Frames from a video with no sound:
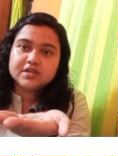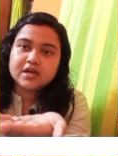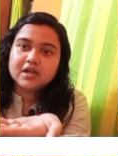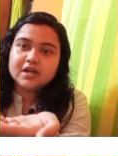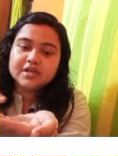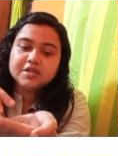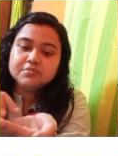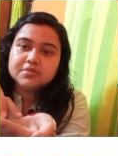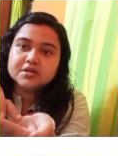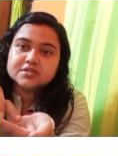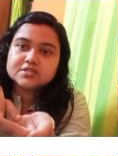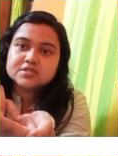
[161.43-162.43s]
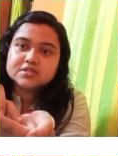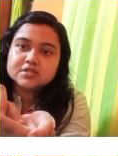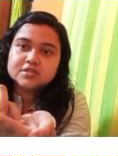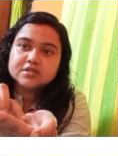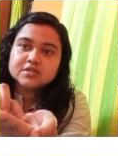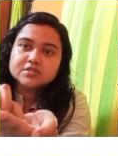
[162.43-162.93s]
ভার্টিক্যালি রাব
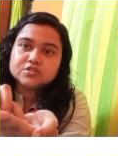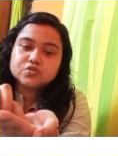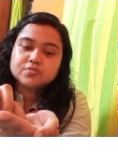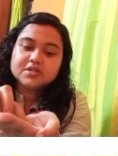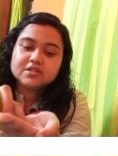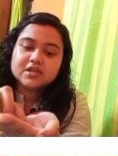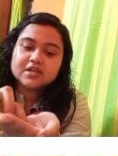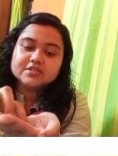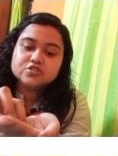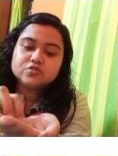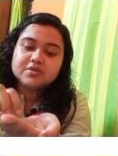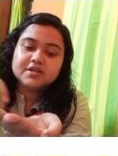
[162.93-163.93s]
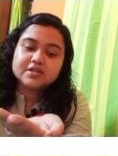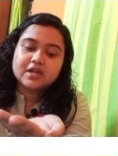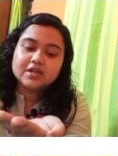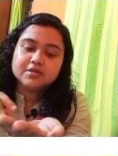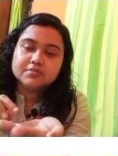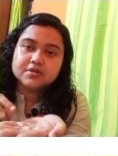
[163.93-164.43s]
করবে হরাইজেন্টালি রাব
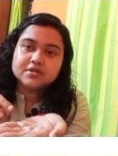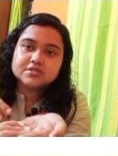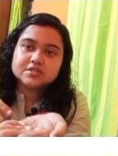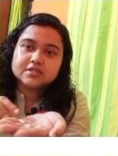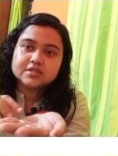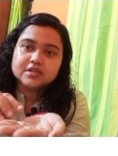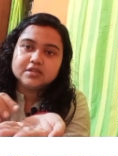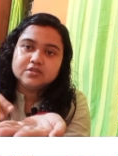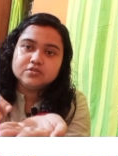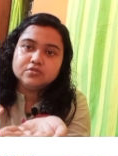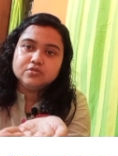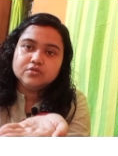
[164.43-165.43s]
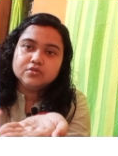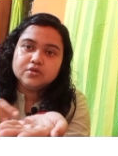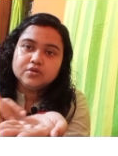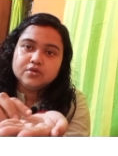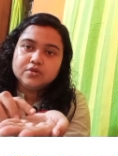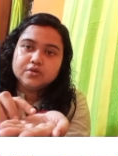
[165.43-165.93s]
করবে তারপরে ভালো
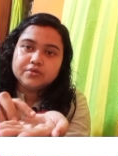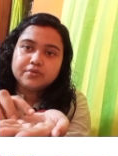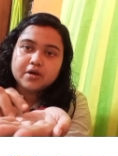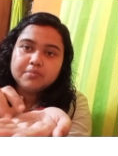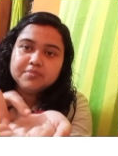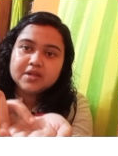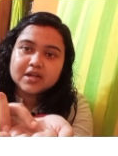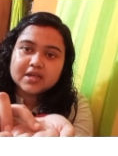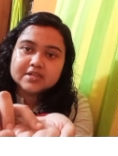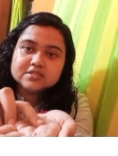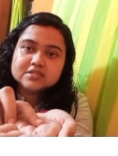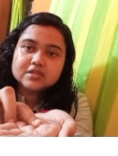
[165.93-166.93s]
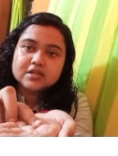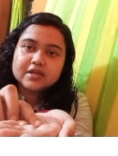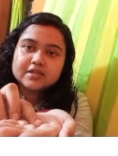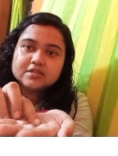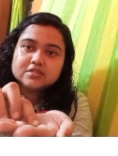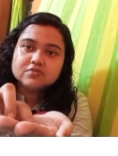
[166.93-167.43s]
করে ইমার্জ করে
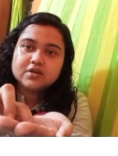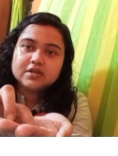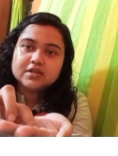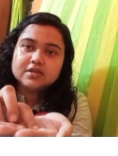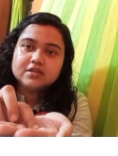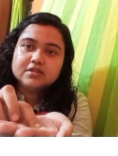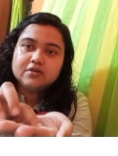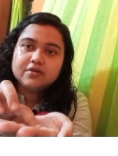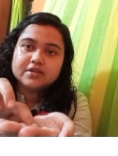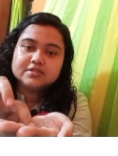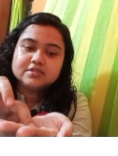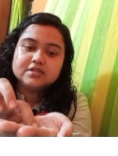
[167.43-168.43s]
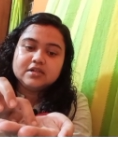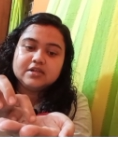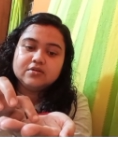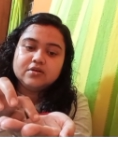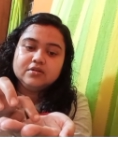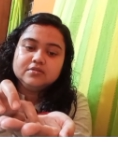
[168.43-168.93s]
সার্কুলারলি রাব
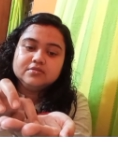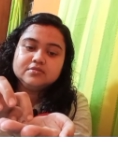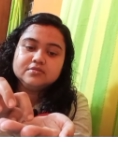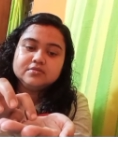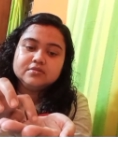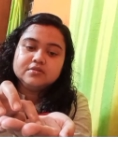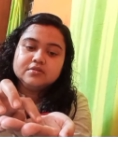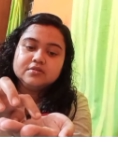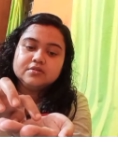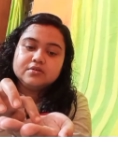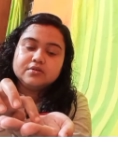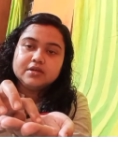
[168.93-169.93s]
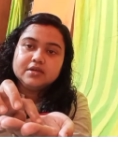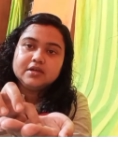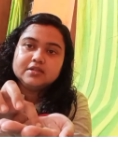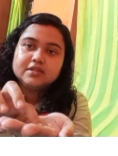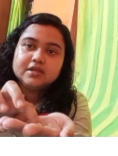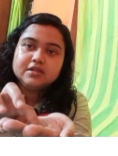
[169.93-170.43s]
করবে তারপরে তুমি
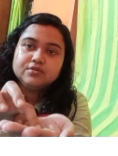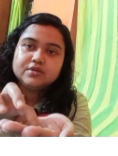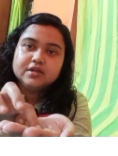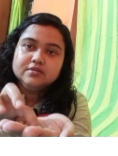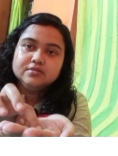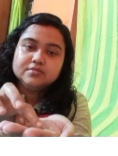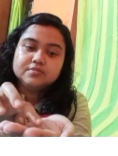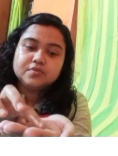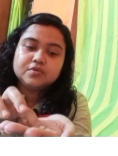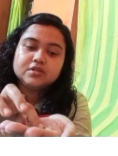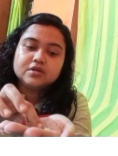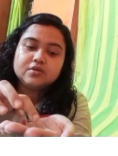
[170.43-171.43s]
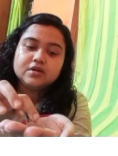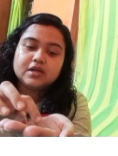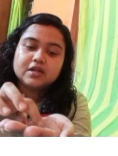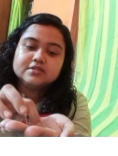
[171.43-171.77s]
ওটা ক্লিন হলো